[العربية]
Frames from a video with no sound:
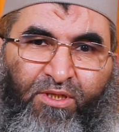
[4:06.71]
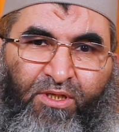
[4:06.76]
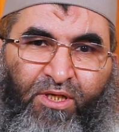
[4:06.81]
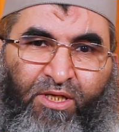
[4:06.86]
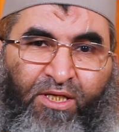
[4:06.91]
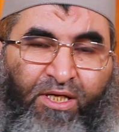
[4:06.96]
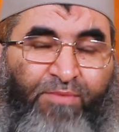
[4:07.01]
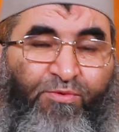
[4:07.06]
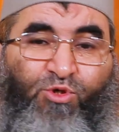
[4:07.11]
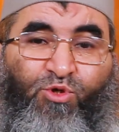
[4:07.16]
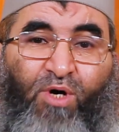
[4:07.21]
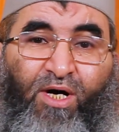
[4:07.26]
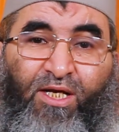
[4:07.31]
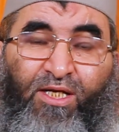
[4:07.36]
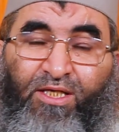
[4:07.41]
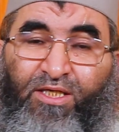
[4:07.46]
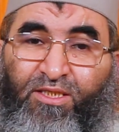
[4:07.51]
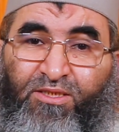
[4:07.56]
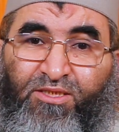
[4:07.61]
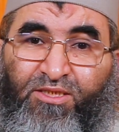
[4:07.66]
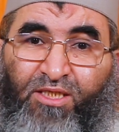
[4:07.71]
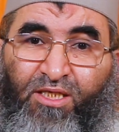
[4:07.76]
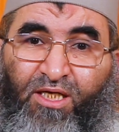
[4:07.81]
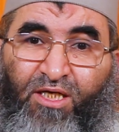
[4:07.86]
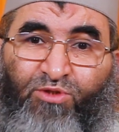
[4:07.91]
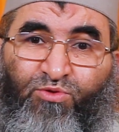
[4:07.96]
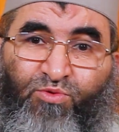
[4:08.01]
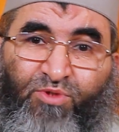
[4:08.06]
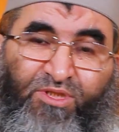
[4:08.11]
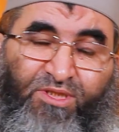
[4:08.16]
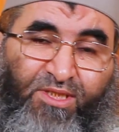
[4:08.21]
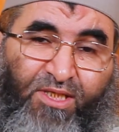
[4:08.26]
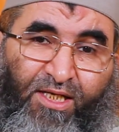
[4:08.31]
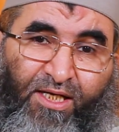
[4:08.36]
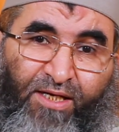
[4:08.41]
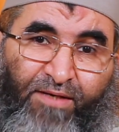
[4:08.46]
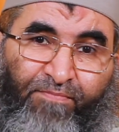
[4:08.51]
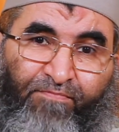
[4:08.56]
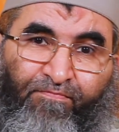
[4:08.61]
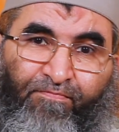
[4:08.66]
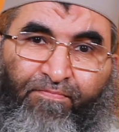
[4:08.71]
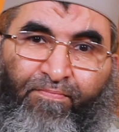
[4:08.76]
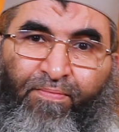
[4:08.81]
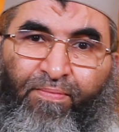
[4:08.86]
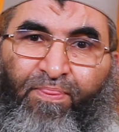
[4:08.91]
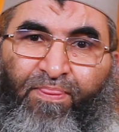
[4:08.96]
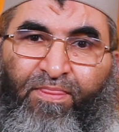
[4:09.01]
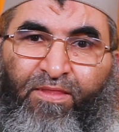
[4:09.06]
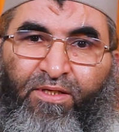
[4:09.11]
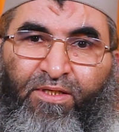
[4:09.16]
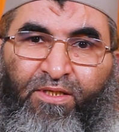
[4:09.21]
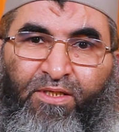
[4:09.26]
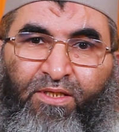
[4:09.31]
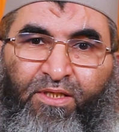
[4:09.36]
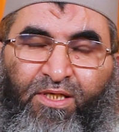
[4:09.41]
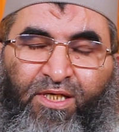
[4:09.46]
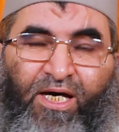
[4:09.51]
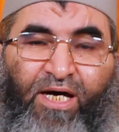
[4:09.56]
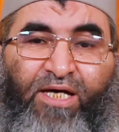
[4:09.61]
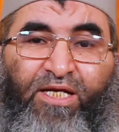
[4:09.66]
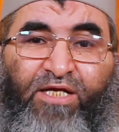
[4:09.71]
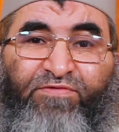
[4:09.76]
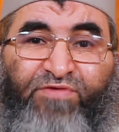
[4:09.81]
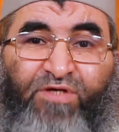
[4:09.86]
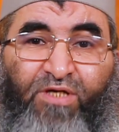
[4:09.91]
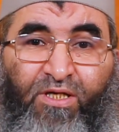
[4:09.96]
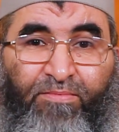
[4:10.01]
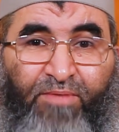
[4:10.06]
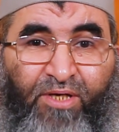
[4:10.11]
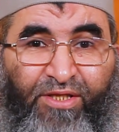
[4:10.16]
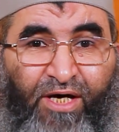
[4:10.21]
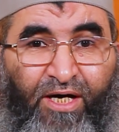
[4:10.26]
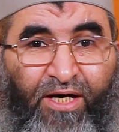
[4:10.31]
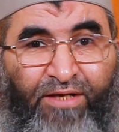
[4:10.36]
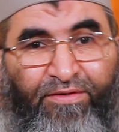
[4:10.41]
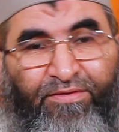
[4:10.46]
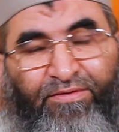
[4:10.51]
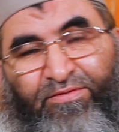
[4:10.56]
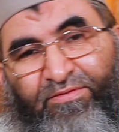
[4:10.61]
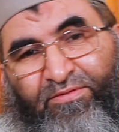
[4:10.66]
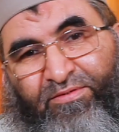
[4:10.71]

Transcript: النبي عليه الصلاة والسلام كان في رمضان